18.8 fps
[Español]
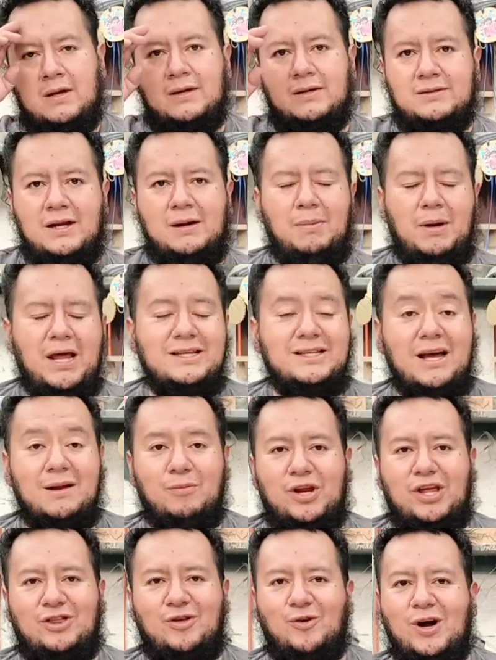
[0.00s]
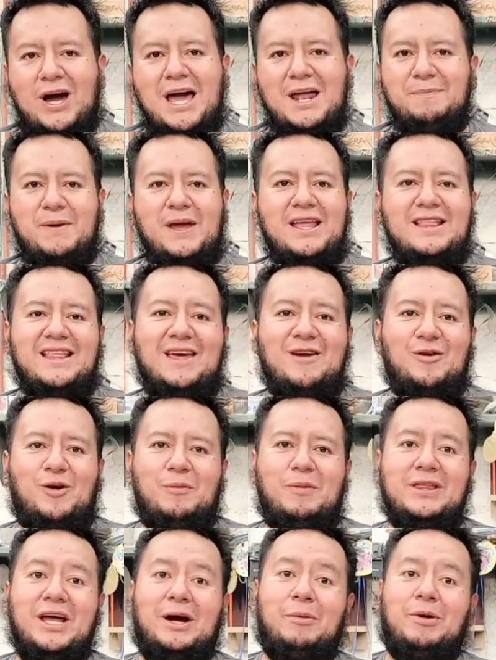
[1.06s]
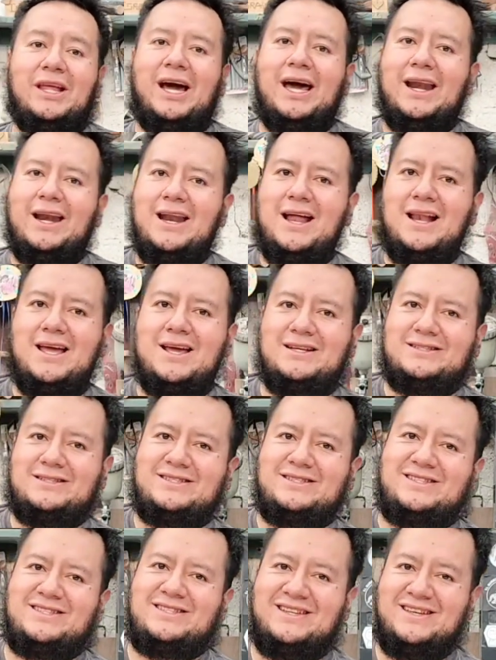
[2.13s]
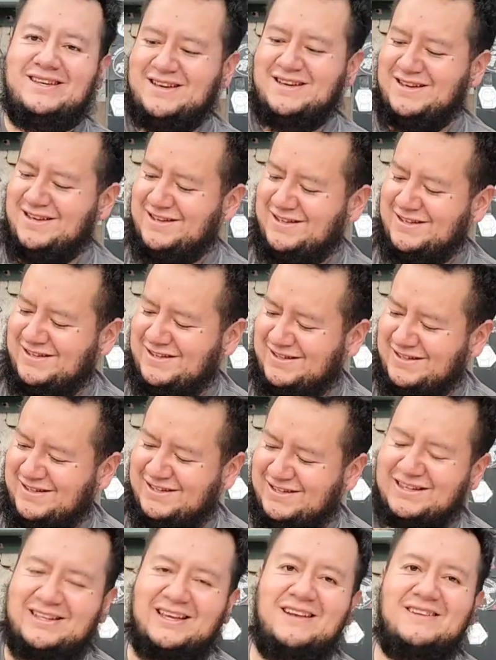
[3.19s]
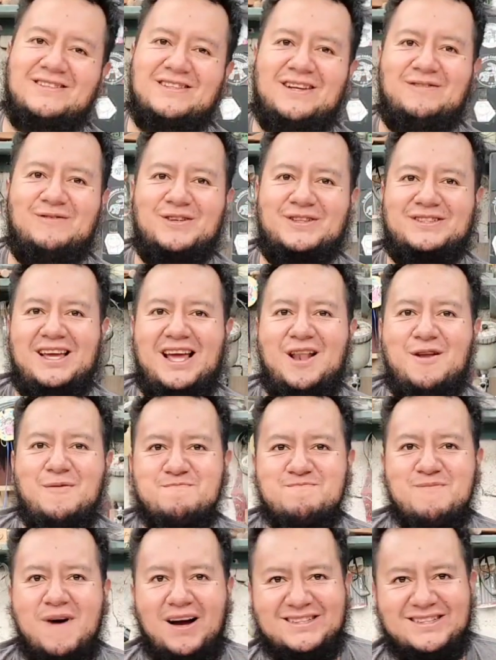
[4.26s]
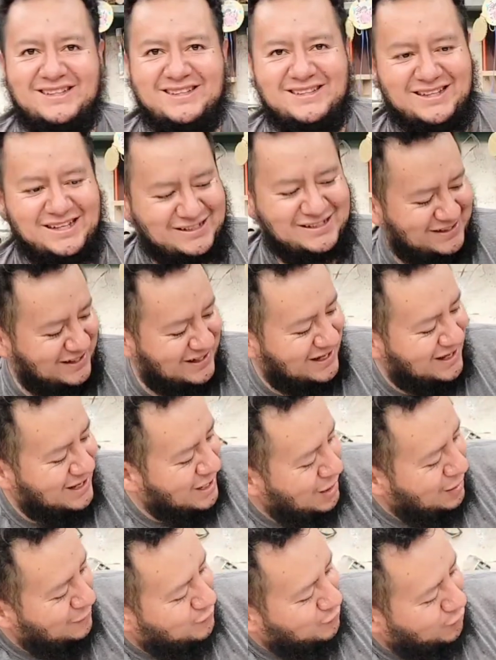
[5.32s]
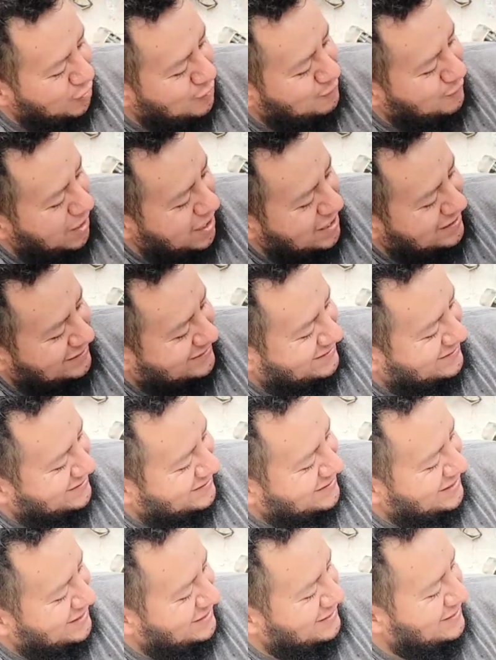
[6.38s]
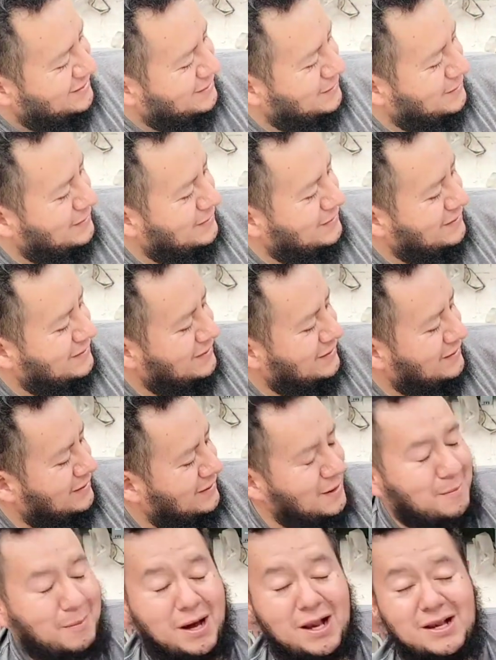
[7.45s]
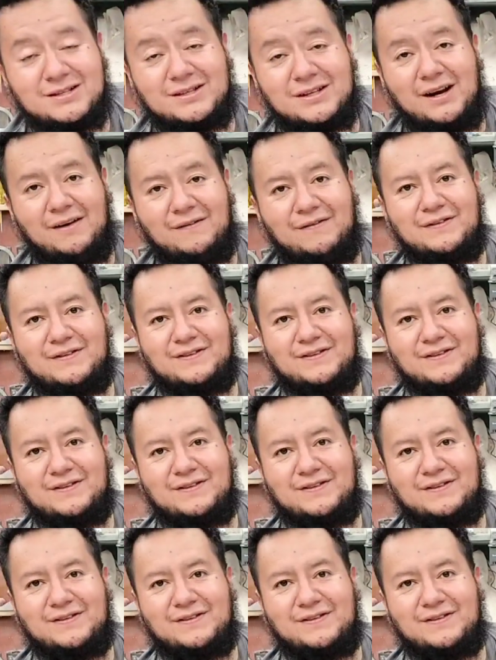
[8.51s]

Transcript: Yo Valencia, el burrito carpintero. comanda, andan, carnales? Aquí les traemos el unboxing de este Drill Mate de Milescraft.